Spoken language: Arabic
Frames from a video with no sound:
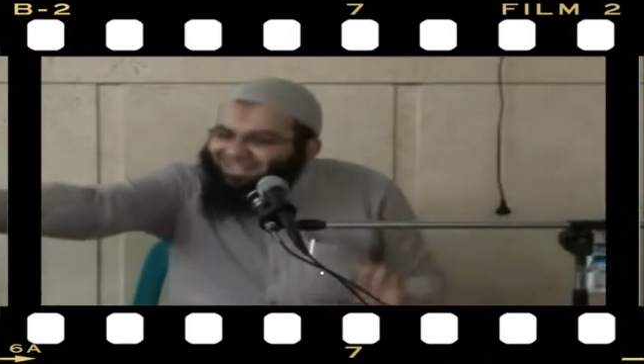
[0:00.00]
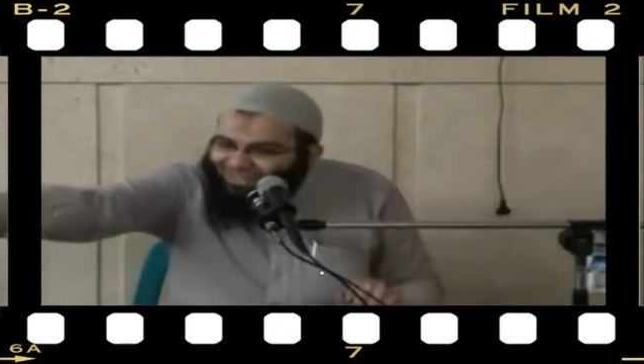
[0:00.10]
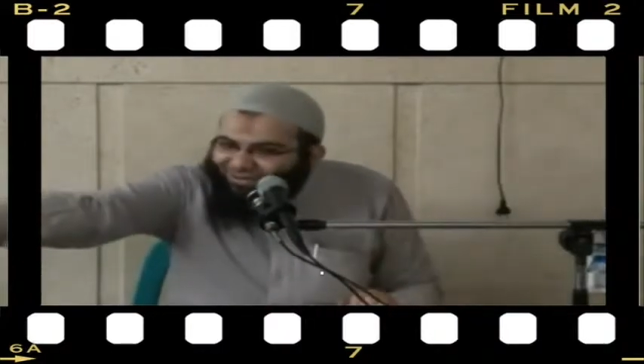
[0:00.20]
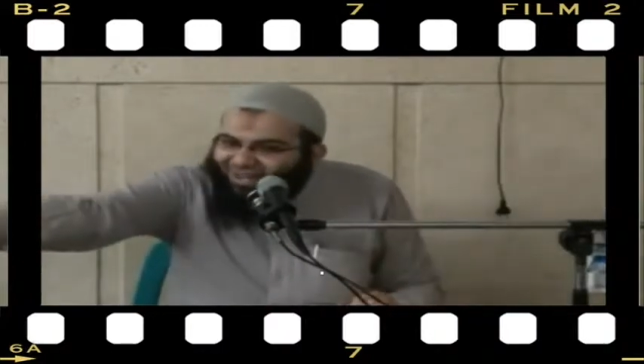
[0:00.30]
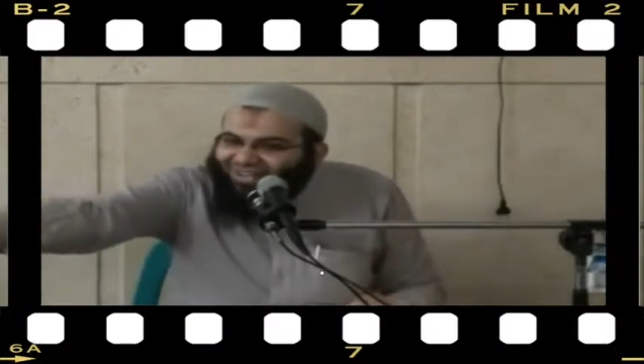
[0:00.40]

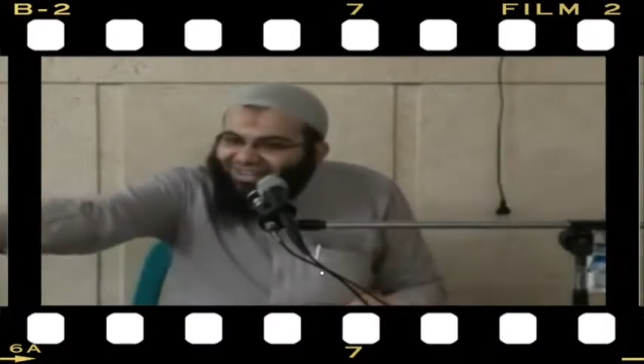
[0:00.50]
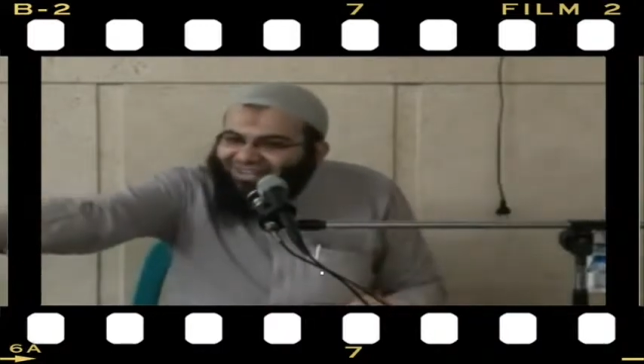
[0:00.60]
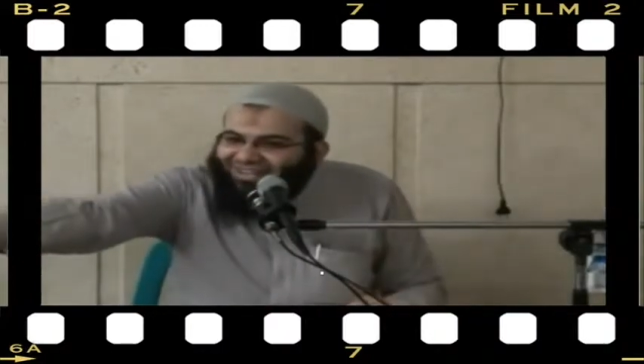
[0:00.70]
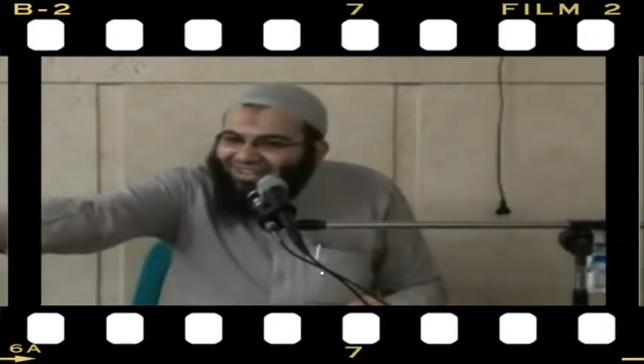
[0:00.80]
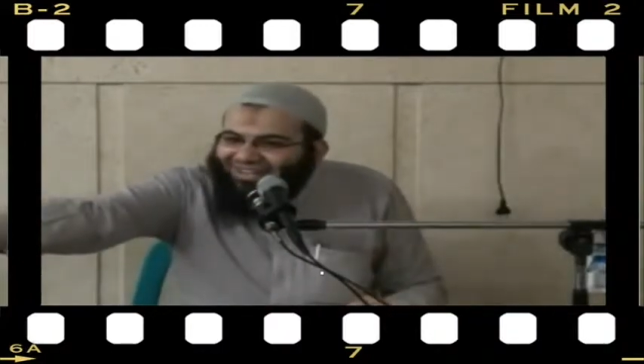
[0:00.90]
هتدخل على
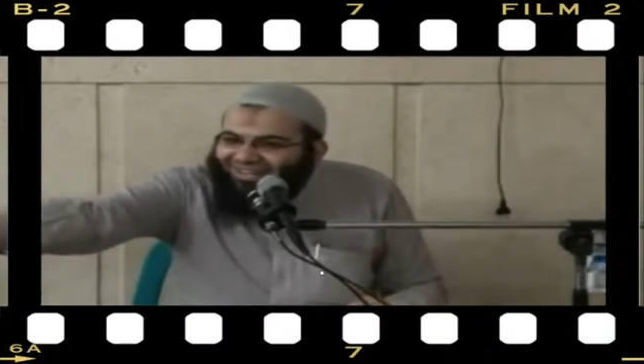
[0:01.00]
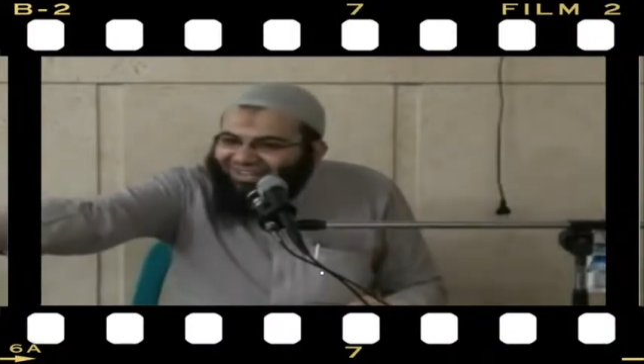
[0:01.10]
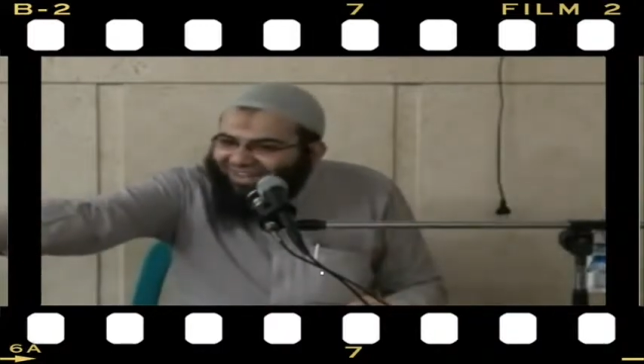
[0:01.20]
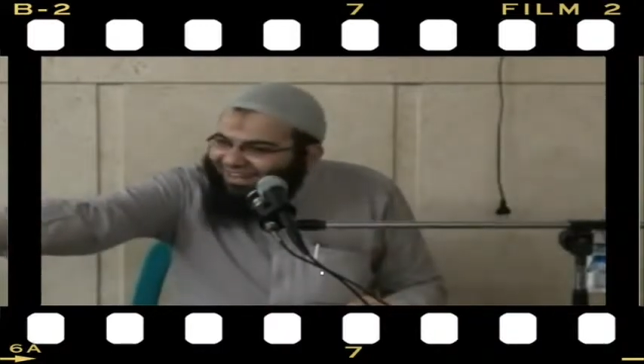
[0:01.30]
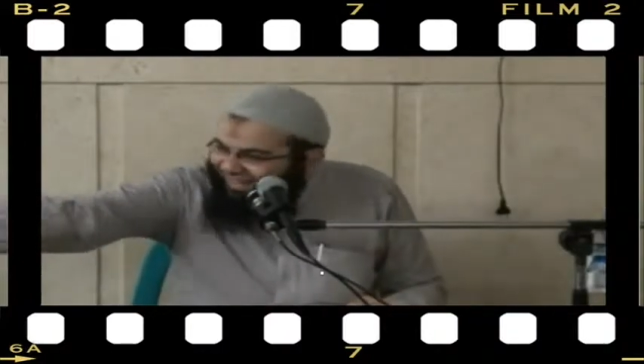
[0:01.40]

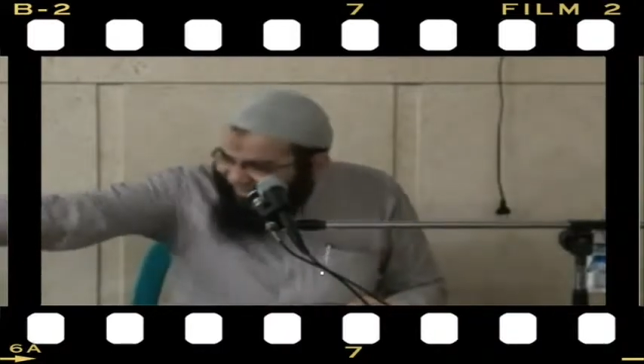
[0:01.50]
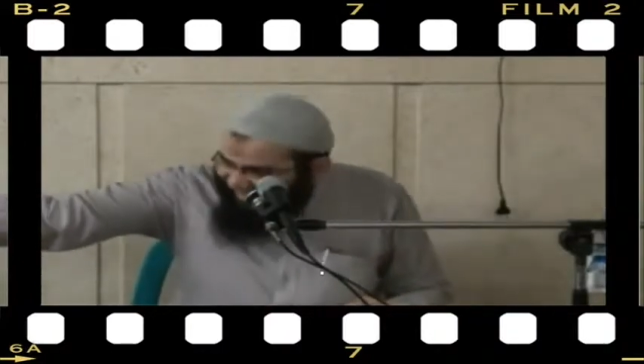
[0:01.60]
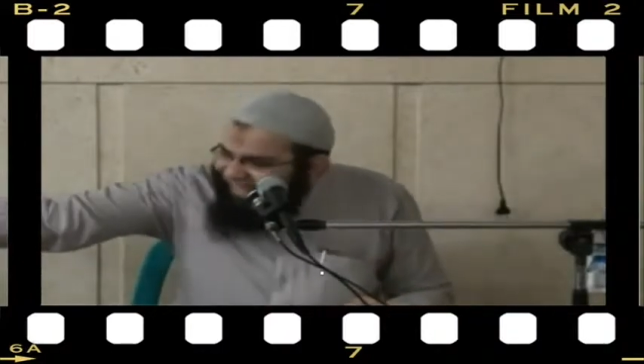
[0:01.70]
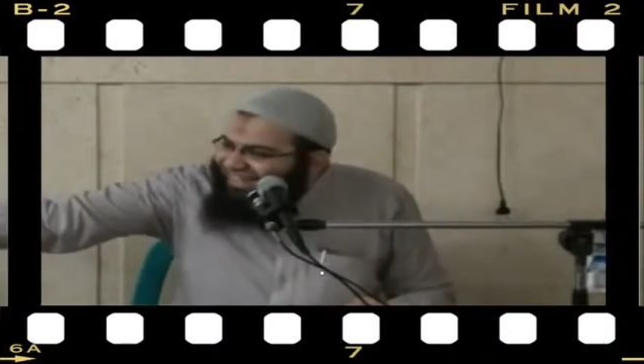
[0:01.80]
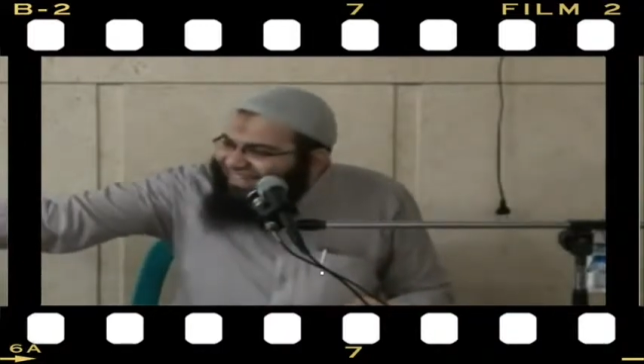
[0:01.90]

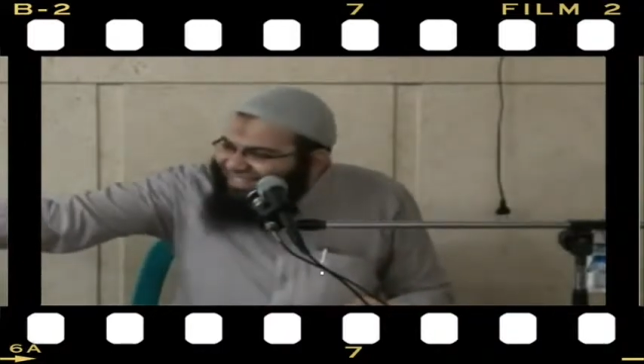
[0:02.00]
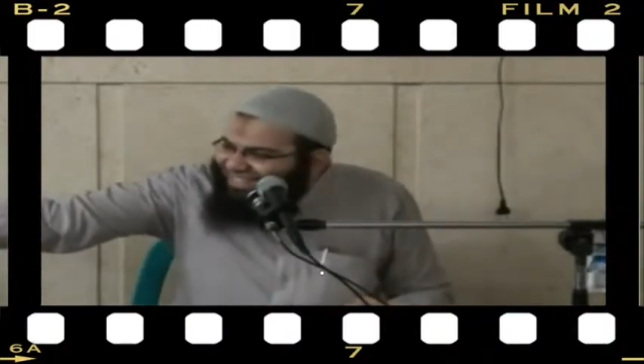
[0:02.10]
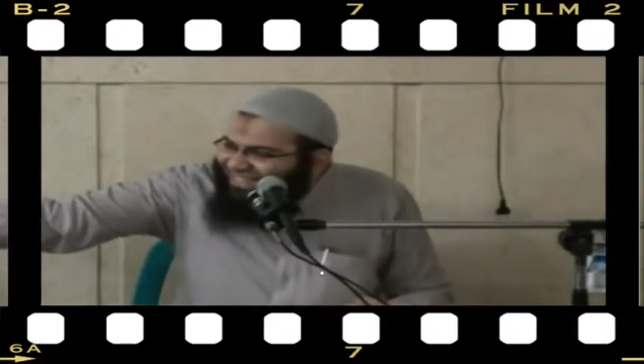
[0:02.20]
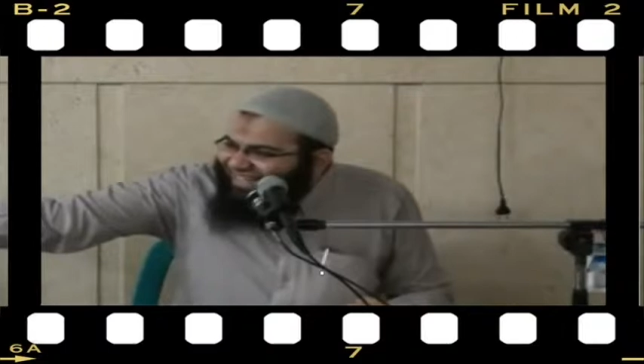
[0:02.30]
على النت